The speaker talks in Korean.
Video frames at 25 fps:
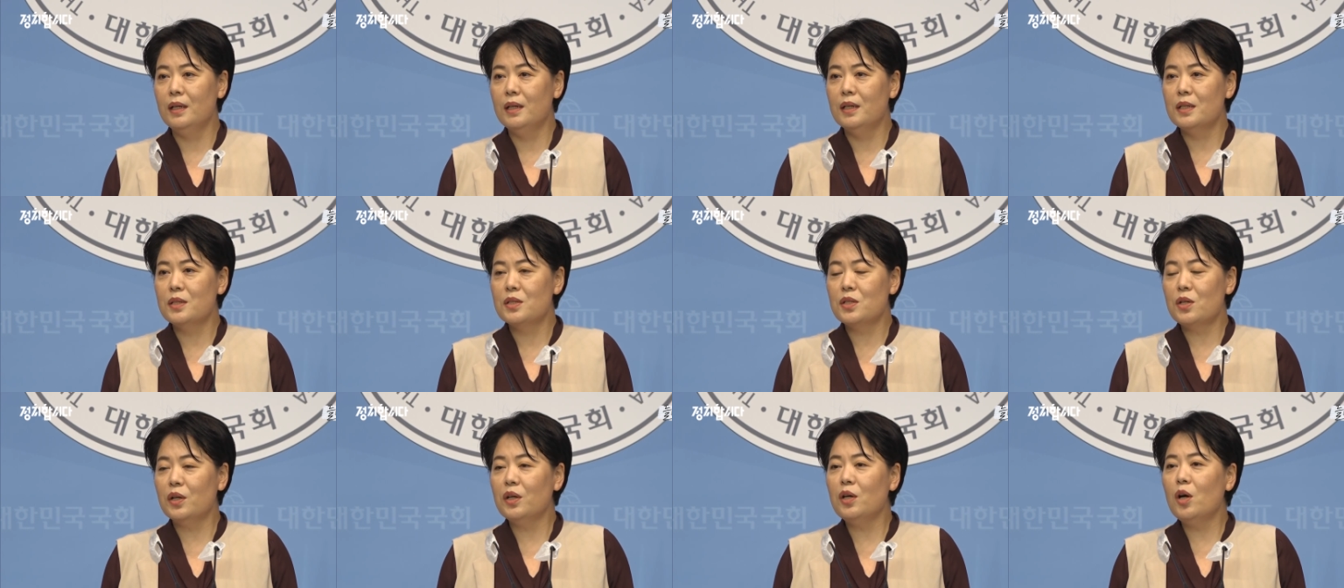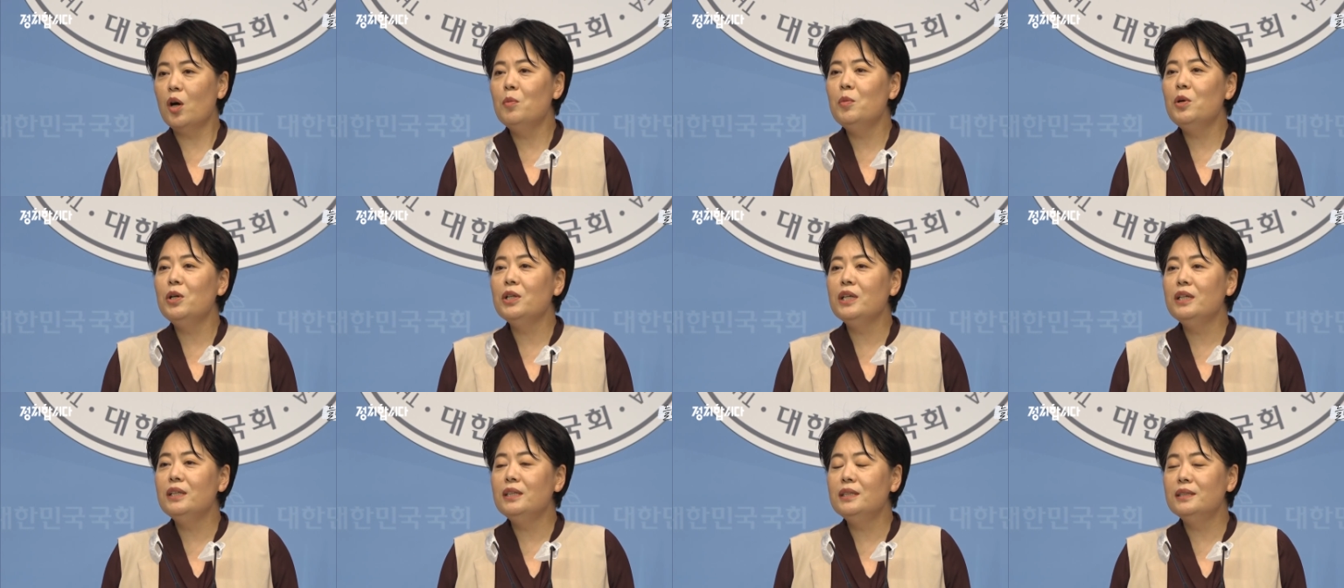저희
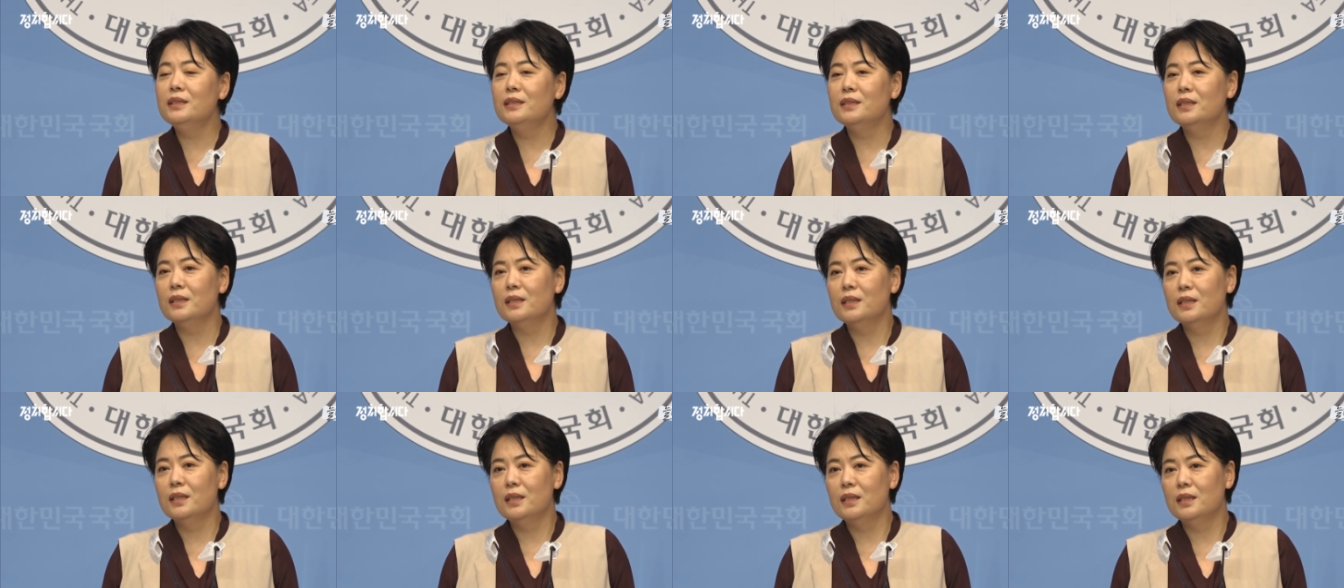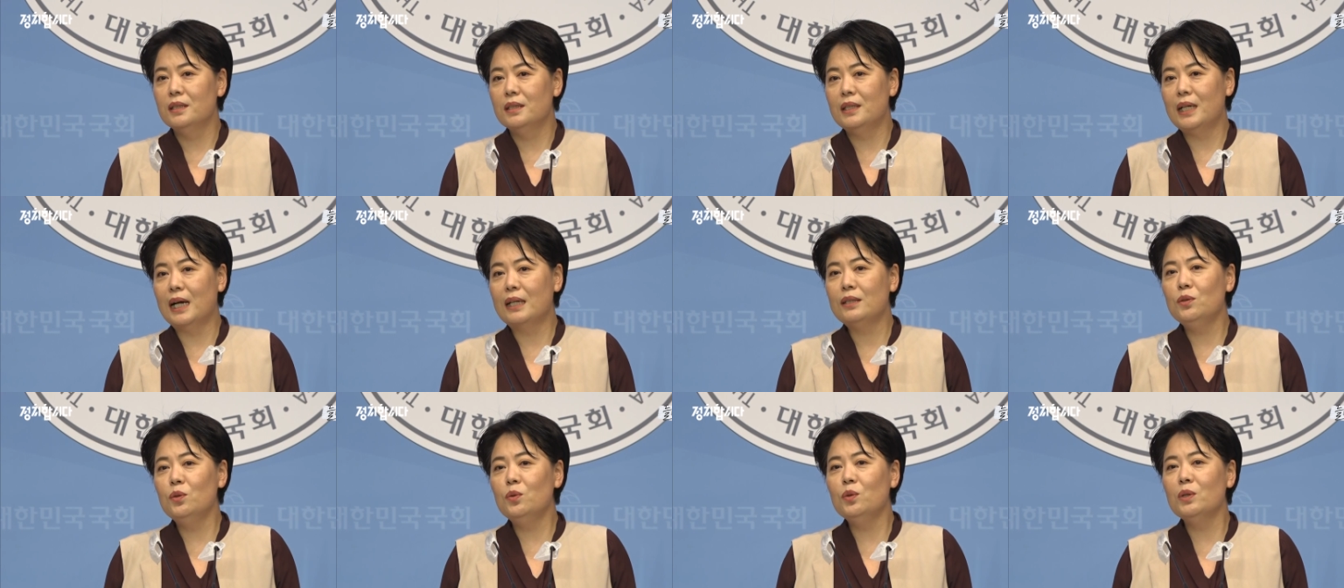어머니는
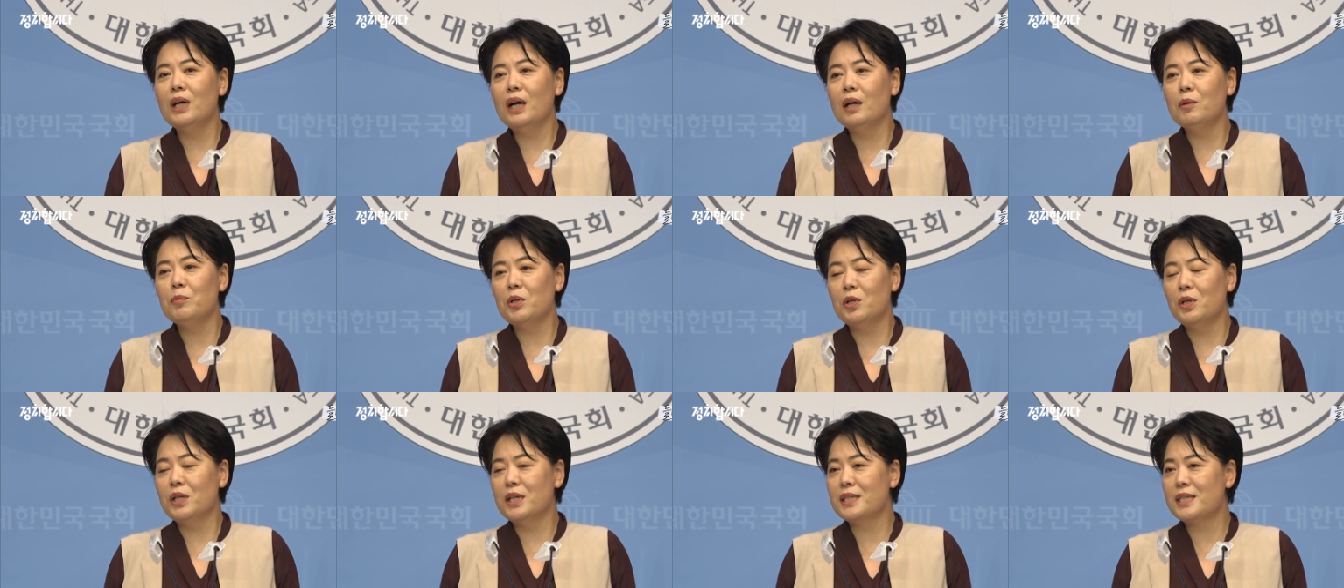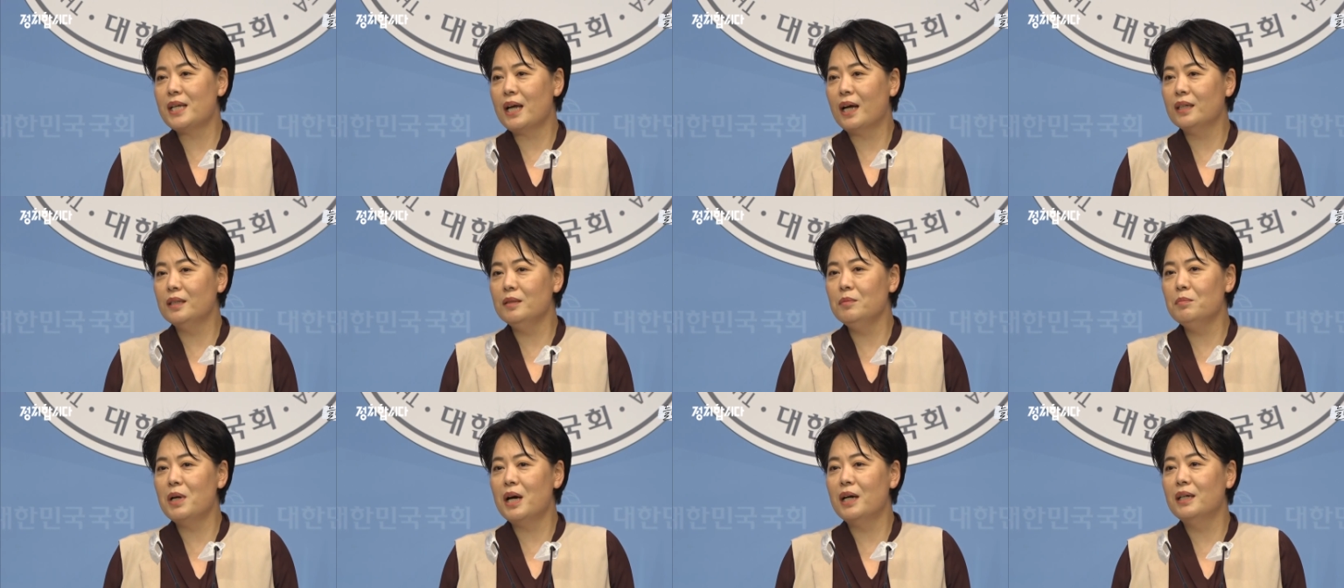낙동강변의
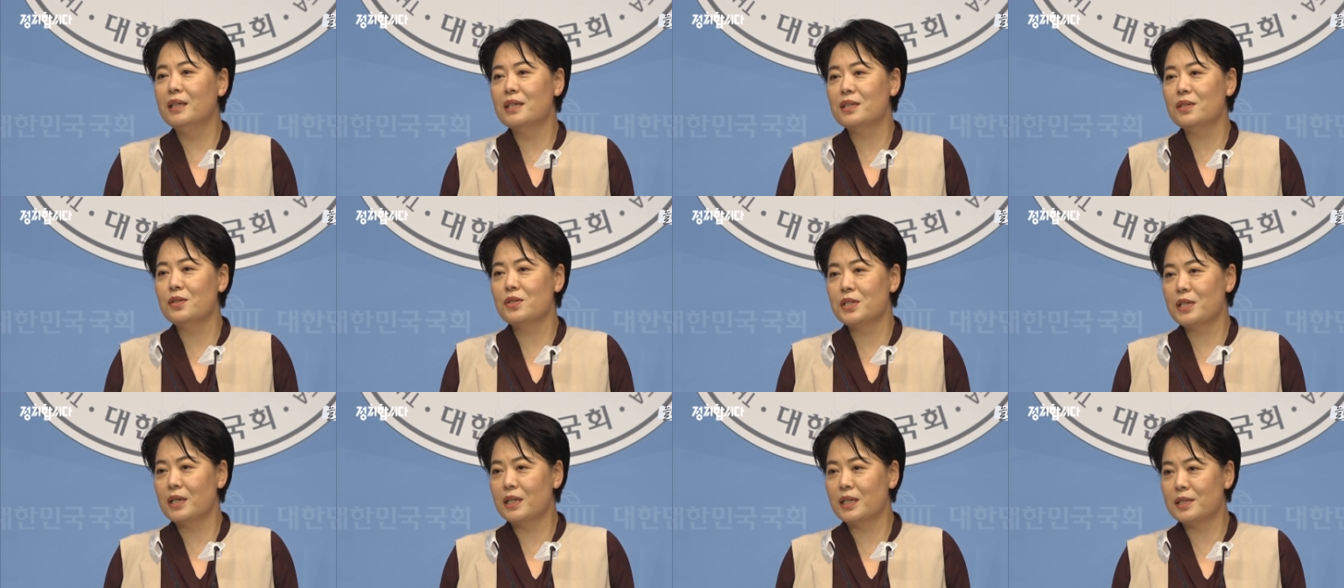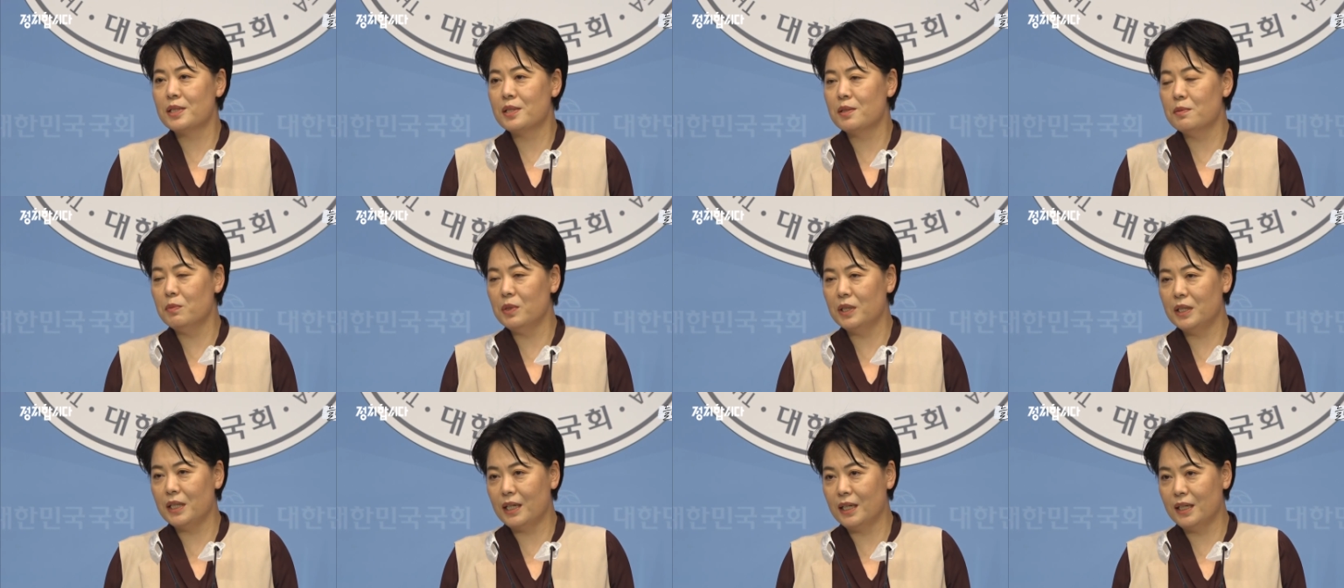작은 마을에서
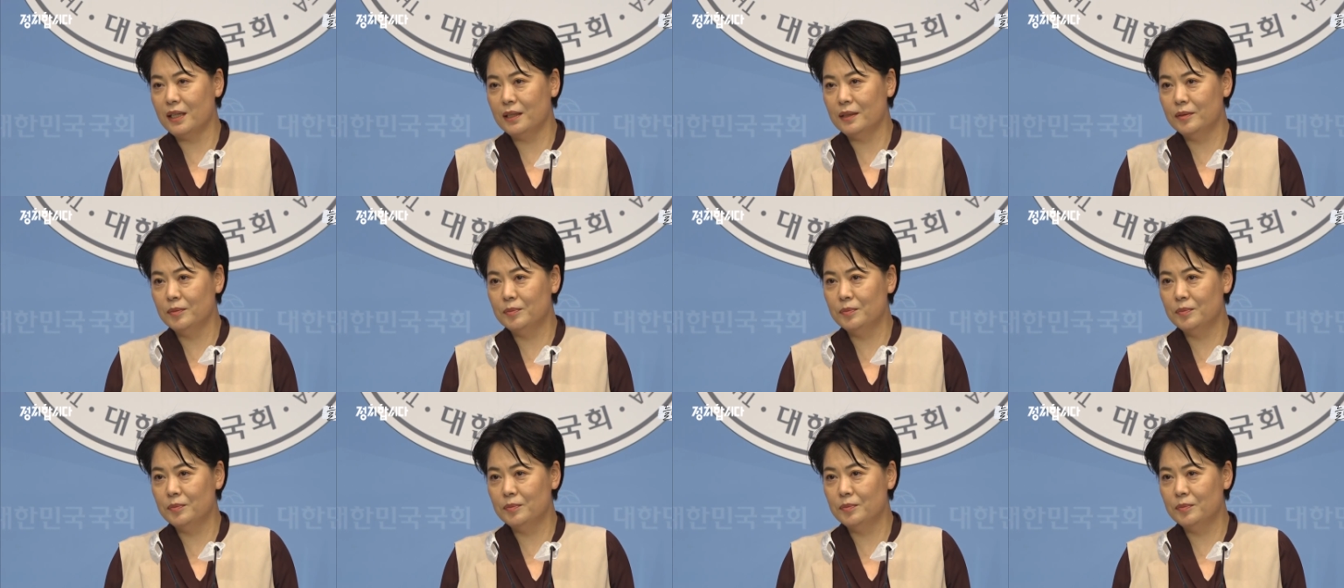자랐습니다.